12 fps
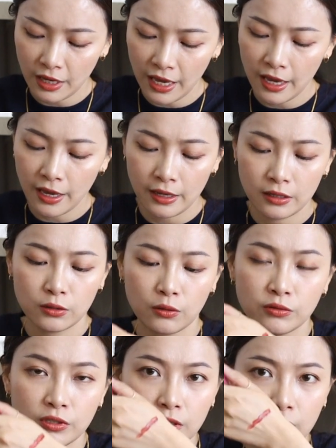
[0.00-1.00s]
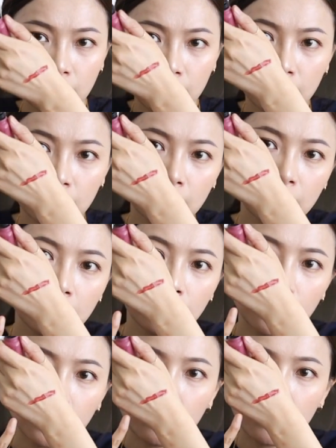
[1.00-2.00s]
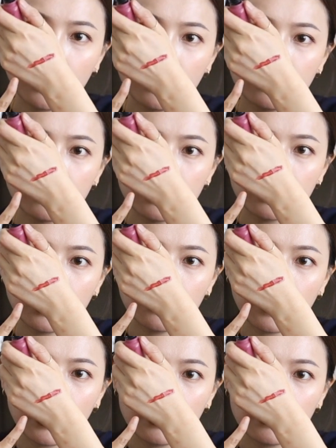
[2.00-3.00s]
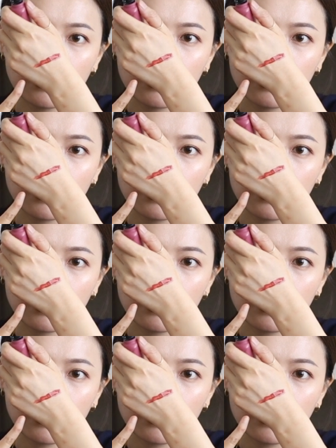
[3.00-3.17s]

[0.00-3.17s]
黑黑的东西，你看吗？这个地方。